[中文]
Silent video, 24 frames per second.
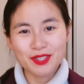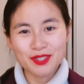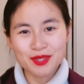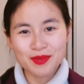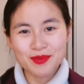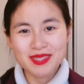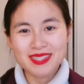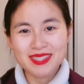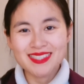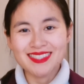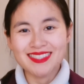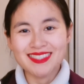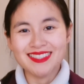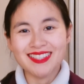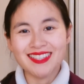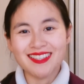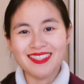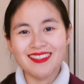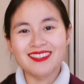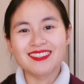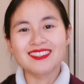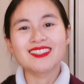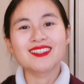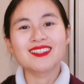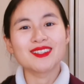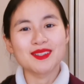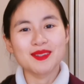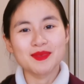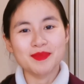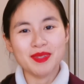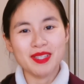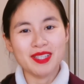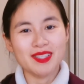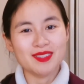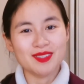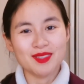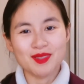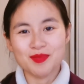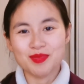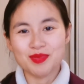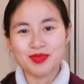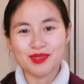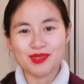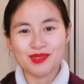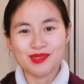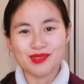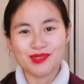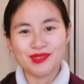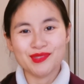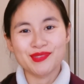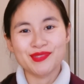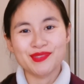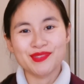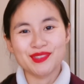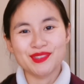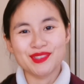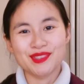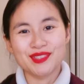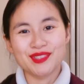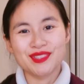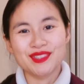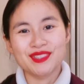那么几天特别的不舒服？